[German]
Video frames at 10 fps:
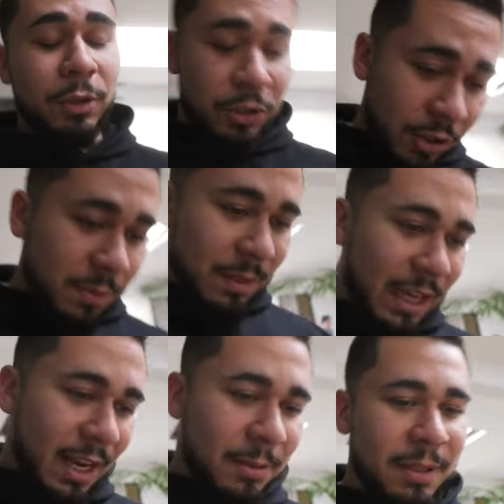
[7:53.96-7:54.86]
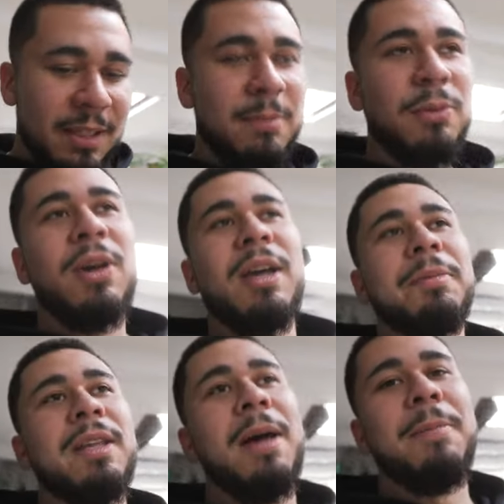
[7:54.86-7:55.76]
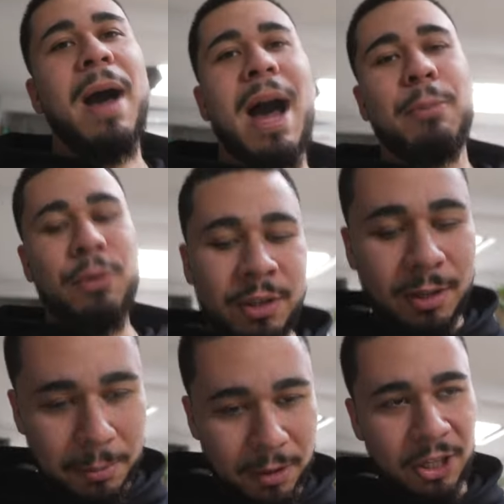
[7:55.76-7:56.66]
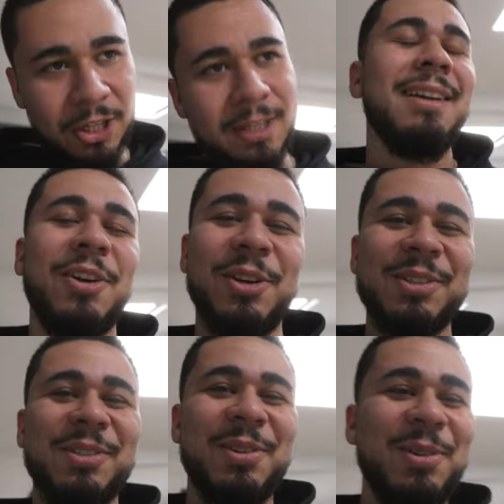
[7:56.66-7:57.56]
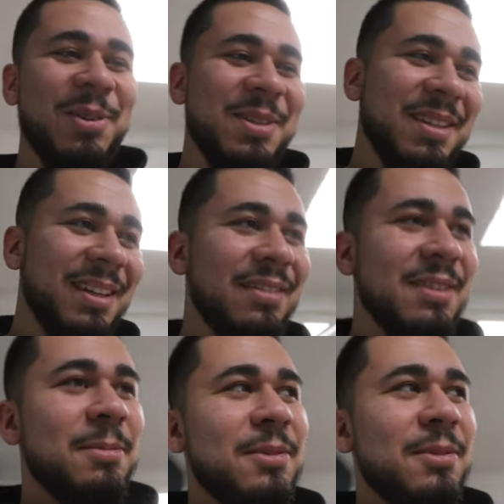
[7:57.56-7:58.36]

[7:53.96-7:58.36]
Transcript: unterstützt mich gerne bei diesem Projekt mit einem Abonnement. Kostenlos. Ihr wisst